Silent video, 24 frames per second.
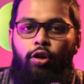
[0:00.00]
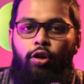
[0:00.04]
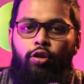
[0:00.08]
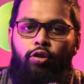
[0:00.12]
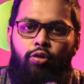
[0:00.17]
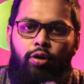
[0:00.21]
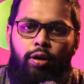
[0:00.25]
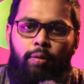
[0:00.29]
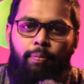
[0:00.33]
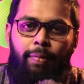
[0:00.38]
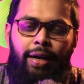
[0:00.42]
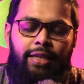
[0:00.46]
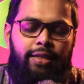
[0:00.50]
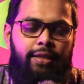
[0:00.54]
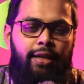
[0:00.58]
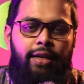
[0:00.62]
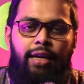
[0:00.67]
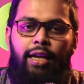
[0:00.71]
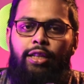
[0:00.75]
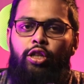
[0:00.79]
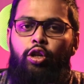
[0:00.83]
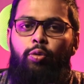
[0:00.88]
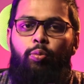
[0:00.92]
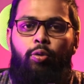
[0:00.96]
তো
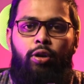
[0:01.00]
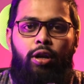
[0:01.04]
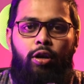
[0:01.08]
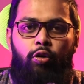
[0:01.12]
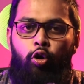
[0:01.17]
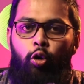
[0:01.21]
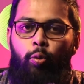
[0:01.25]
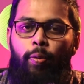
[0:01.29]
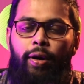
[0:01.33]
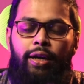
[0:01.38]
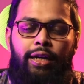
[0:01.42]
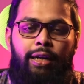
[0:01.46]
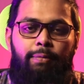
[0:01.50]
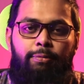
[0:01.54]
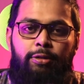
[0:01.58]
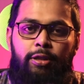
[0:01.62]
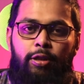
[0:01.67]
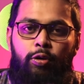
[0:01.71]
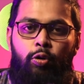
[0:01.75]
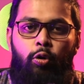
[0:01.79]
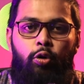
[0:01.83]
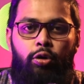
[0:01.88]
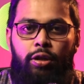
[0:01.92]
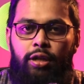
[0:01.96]
মাশাল্লাহ তো বলা খুব একটা বেশি
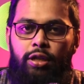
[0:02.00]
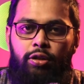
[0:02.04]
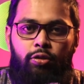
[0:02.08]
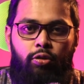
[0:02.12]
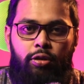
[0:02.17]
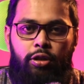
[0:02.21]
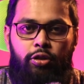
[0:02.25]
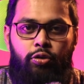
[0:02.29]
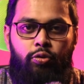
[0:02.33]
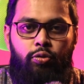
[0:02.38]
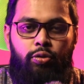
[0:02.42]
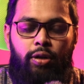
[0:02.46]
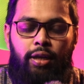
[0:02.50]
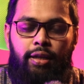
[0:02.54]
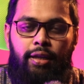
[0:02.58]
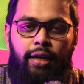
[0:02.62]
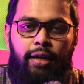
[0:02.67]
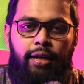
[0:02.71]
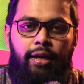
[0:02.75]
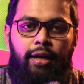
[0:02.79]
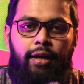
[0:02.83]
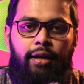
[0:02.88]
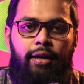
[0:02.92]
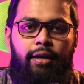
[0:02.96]
কঠিন তো কিছু না তাই
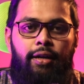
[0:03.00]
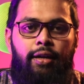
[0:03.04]
না